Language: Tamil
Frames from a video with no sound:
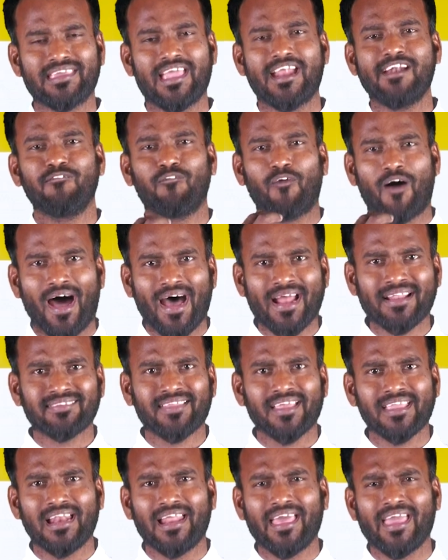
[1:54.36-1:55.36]
என்
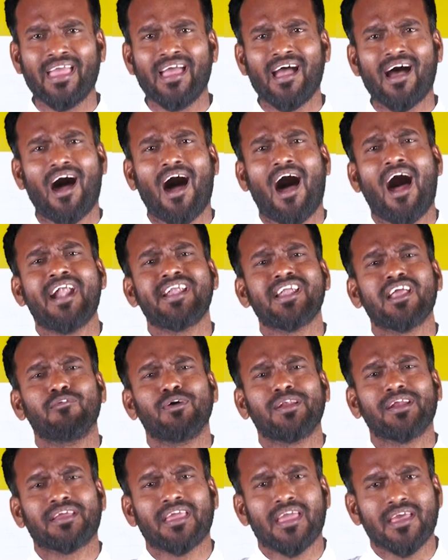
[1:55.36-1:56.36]
வார்த்தையிலே
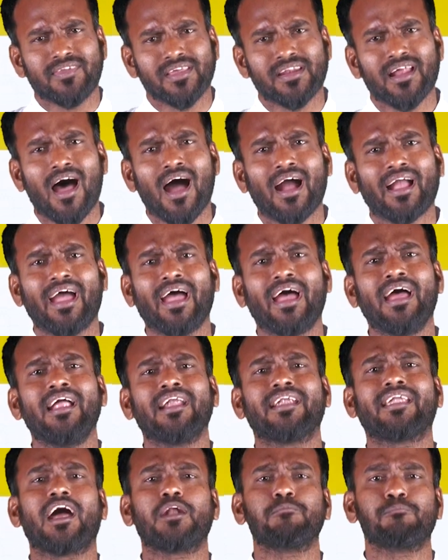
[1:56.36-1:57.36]
ஆண்டவருக்கு எதிராக
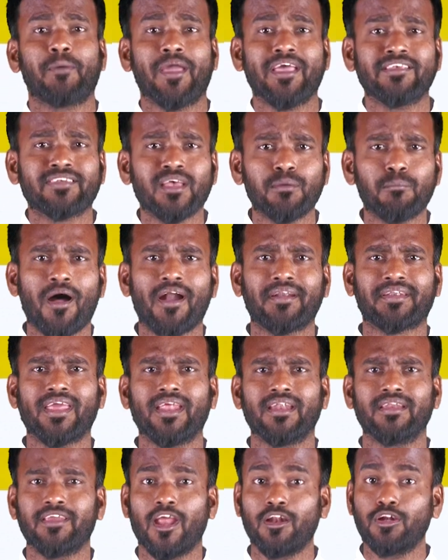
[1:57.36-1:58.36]
நான் பேச
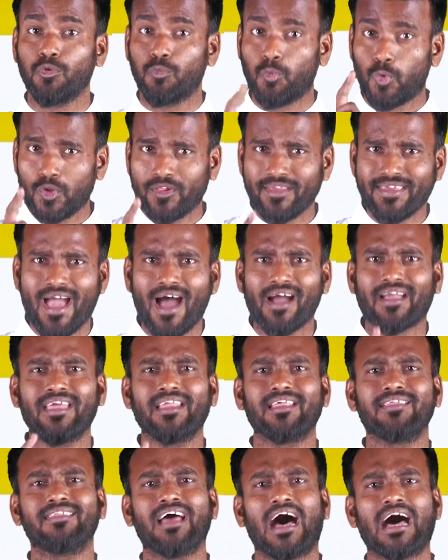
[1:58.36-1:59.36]
மாட்டேன் என்று உறுதியாக
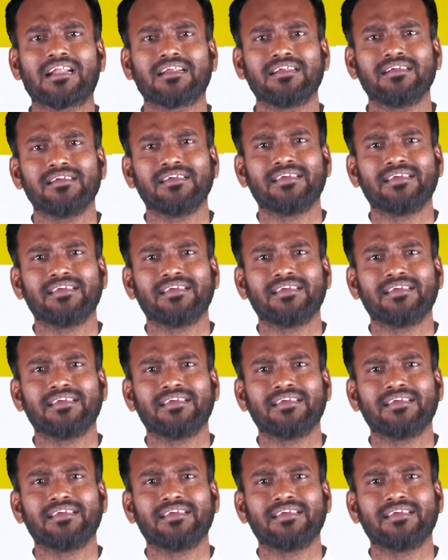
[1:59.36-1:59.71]
இருந்தார்